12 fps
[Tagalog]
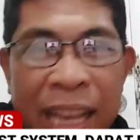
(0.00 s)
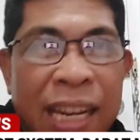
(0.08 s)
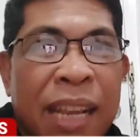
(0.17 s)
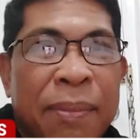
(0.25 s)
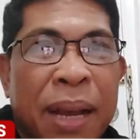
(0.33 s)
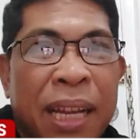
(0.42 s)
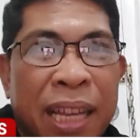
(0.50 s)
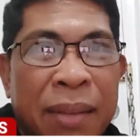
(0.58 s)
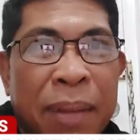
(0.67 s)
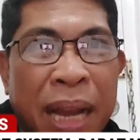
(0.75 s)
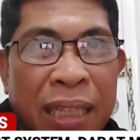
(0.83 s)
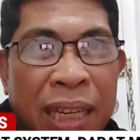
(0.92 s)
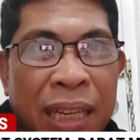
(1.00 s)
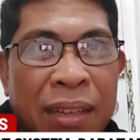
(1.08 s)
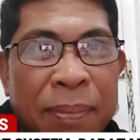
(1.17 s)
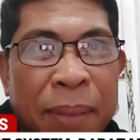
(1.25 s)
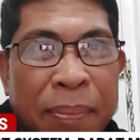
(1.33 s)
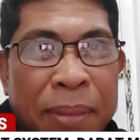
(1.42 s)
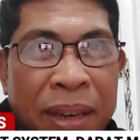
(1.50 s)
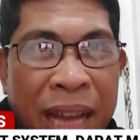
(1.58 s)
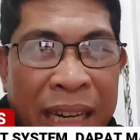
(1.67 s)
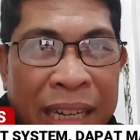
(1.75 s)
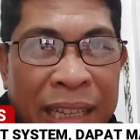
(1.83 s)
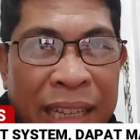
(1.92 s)
hindi maging base yung
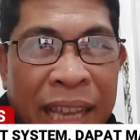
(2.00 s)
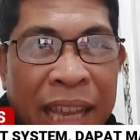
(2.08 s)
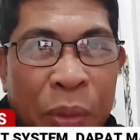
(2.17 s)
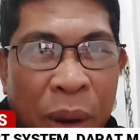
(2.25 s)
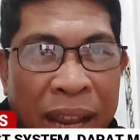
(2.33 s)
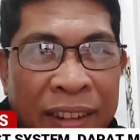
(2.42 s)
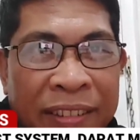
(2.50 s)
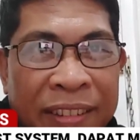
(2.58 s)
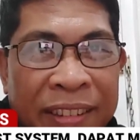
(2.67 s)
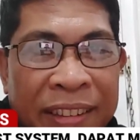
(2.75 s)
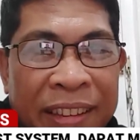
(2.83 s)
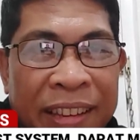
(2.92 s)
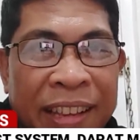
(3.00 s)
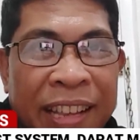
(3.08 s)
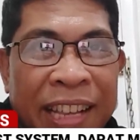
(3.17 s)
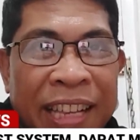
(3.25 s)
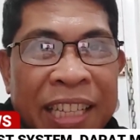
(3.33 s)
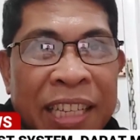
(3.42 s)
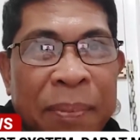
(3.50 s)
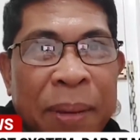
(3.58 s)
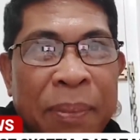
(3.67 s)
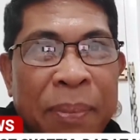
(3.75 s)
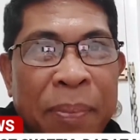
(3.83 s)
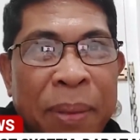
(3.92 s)
popularity and wealth sa
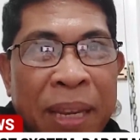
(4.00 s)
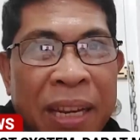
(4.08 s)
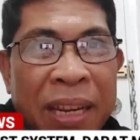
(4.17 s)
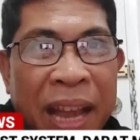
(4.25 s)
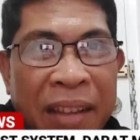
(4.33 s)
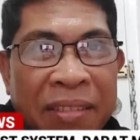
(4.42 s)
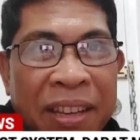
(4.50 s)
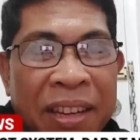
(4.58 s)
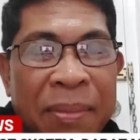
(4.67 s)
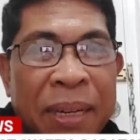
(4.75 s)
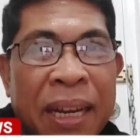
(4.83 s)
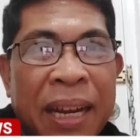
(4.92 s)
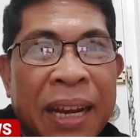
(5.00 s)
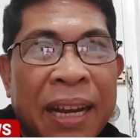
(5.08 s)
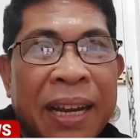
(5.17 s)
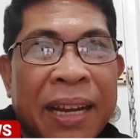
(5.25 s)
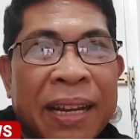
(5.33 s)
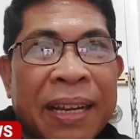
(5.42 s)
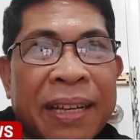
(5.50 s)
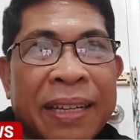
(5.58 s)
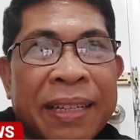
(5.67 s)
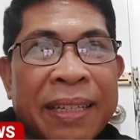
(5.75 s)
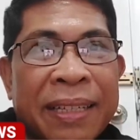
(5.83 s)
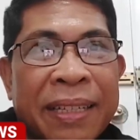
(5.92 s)
pagpipili natin ng mga
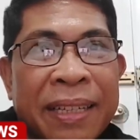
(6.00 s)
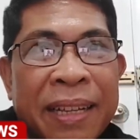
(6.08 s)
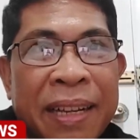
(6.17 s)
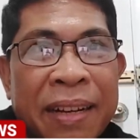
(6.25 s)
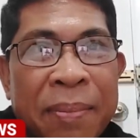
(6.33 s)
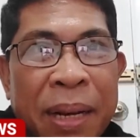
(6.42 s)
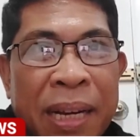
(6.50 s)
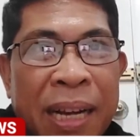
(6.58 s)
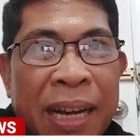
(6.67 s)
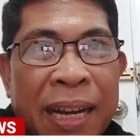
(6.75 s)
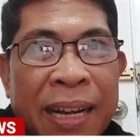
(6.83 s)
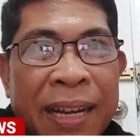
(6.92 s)
mga